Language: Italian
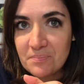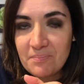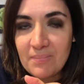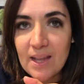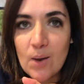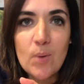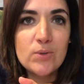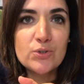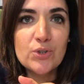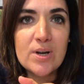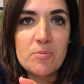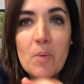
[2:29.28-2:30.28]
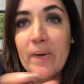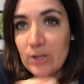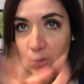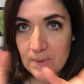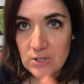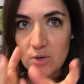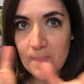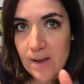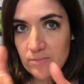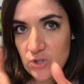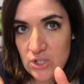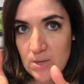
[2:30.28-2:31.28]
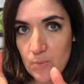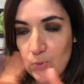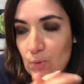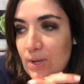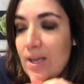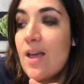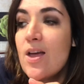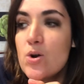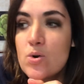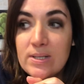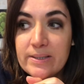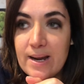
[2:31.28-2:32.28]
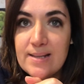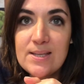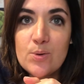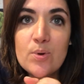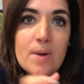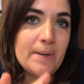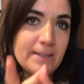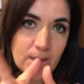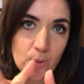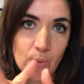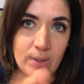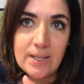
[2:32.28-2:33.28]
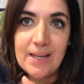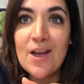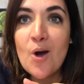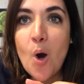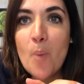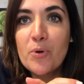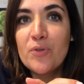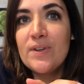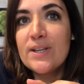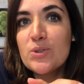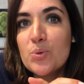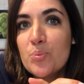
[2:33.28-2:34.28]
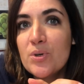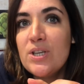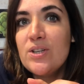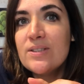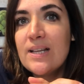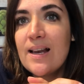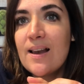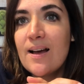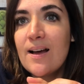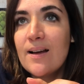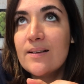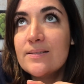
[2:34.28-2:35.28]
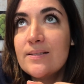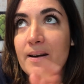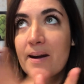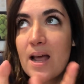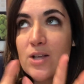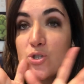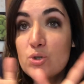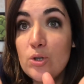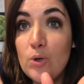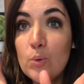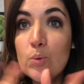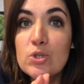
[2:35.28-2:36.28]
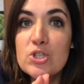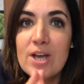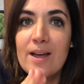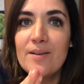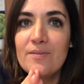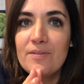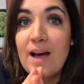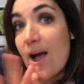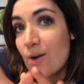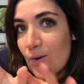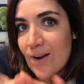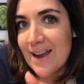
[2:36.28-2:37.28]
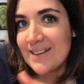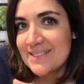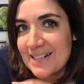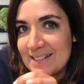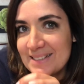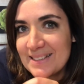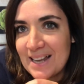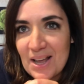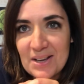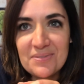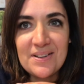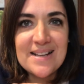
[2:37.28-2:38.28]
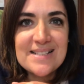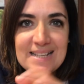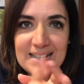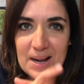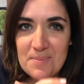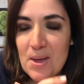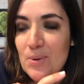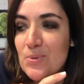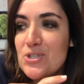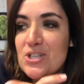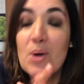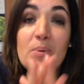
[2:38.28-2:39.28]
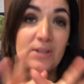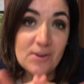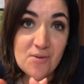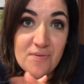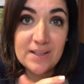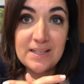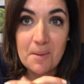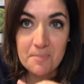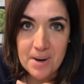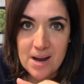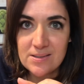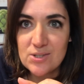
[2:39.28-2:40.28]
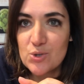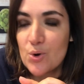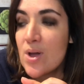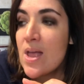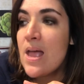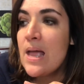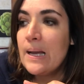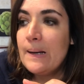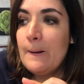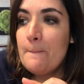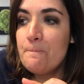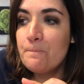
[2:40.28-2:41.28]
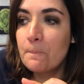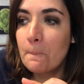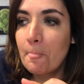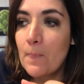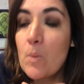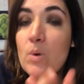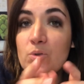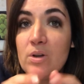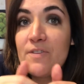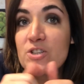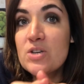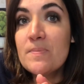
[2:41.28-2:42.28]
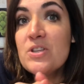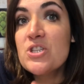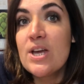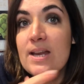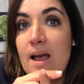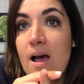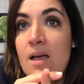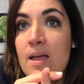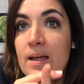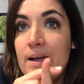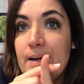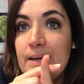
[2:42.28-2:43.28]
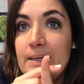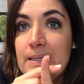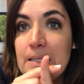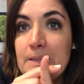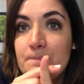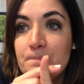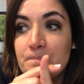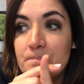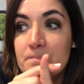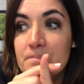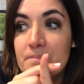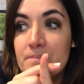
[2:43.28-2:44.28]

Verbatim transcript: e quando torna mio marito, ma insomma ci siamo noi, noi, tre sicuramente, quindi ho approfittato un pochino del raggio di luce vago che entra dalla finestra della mia cucina e quindi li ho fatti a pranzo. Ehm, quando li facciamo a cena... Ehm,